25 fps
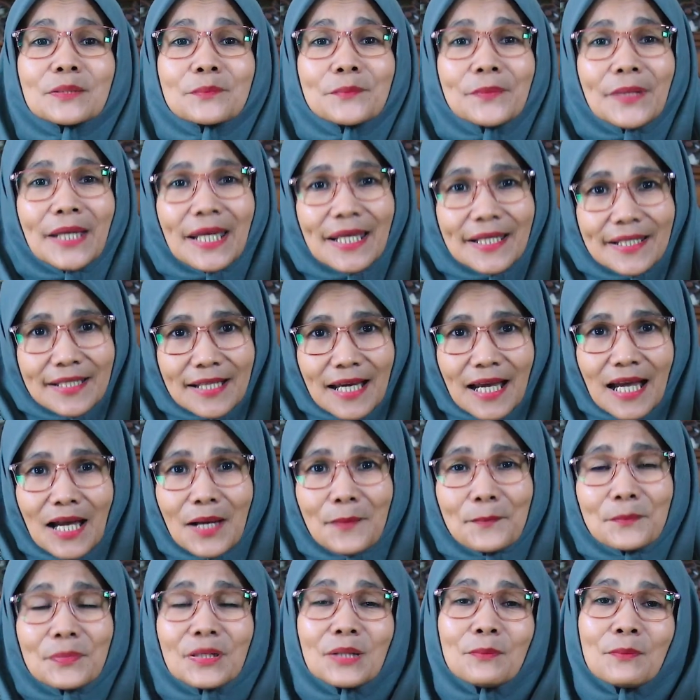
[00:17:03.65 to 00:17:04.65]

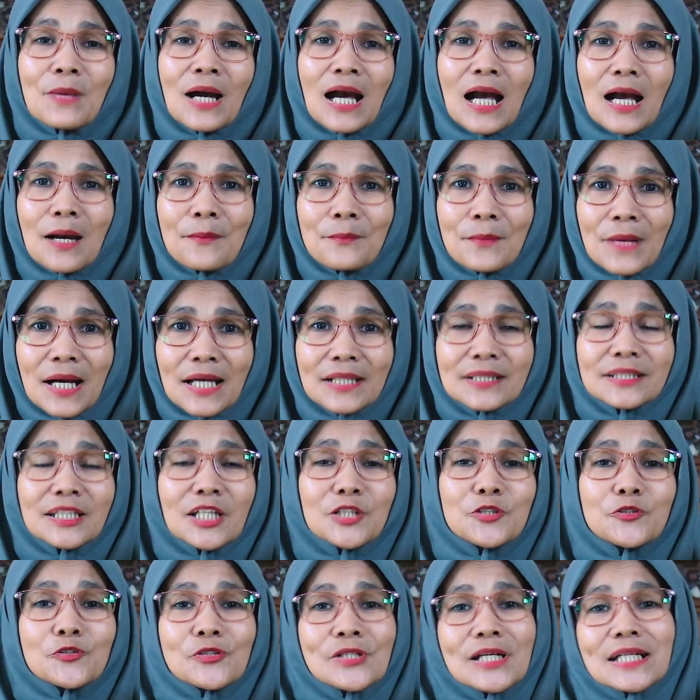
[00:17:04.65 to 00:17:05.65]
berbeda
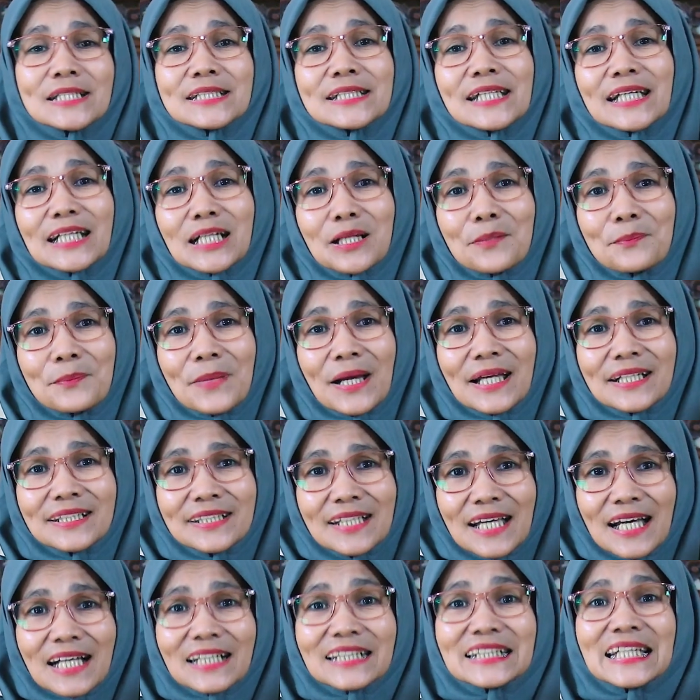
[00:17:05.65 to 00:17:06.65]
pemahaman dan juga cara
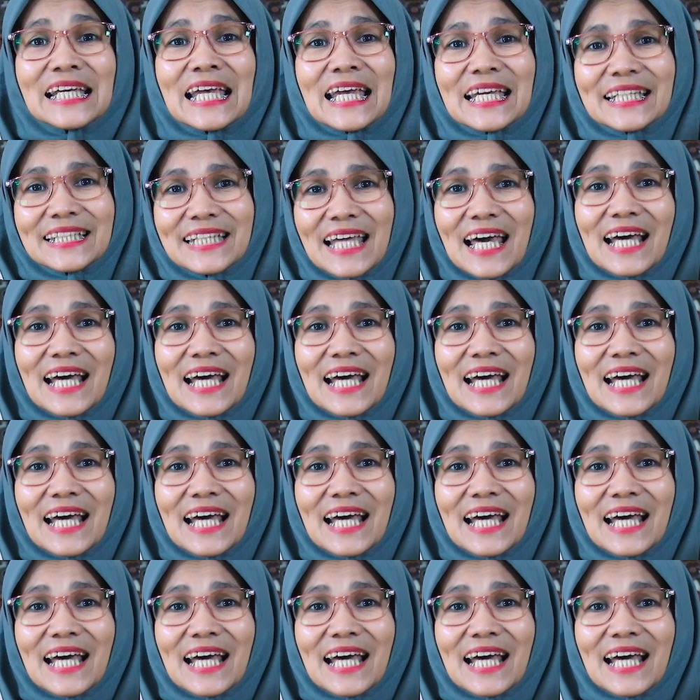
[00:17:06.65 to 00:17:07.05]
pandang